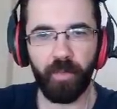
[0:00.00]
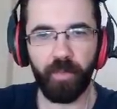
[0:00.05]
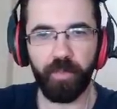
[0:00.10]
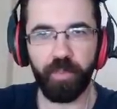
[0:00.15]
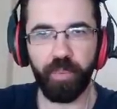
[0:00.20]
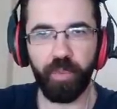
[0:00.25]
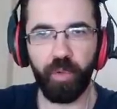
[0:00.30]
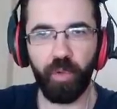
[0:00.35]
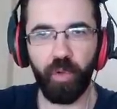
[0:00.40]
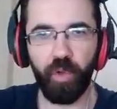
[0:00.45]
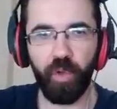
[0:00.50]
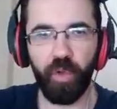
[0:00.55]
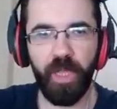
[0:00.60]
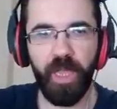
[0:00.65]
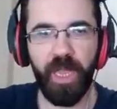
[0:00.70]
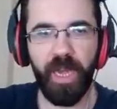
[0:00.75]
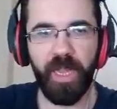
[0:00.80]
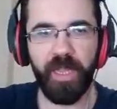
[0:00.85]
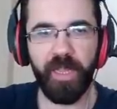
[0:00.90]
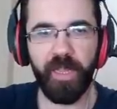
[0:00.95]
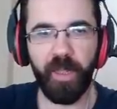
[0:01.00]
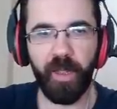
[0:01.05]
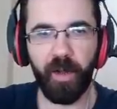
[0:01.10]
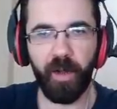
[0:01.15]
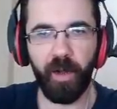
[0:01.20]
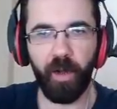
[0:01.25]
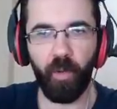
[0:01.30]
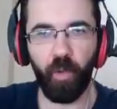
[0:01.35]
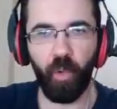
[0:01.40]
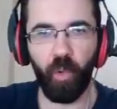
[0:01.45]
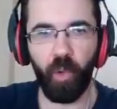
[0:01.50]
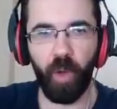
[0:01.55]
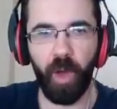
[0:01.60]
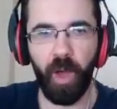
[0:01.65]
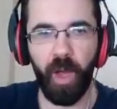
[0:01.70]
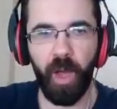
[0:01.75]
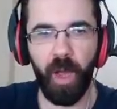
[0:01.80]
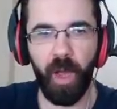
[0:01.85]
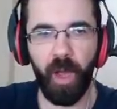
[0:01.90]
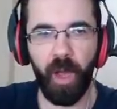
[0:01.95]
Blue'yu niye elediler lan?
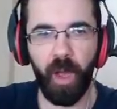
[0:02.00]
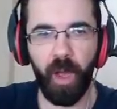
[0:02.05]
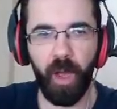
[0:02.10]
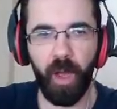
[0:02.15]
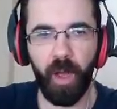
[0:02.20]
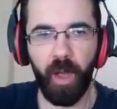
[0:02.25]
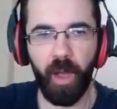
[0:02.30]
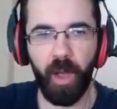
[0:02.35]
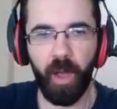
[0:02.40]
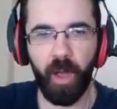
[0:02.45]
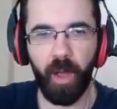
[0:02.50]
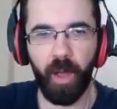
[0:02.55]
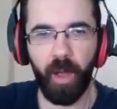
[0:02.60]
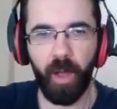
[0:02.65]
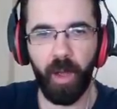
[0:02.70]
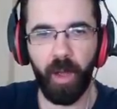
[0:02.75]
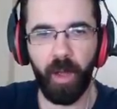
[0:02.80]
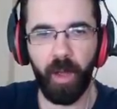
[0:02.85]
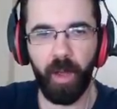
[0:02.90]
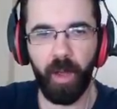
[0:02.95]
Oha!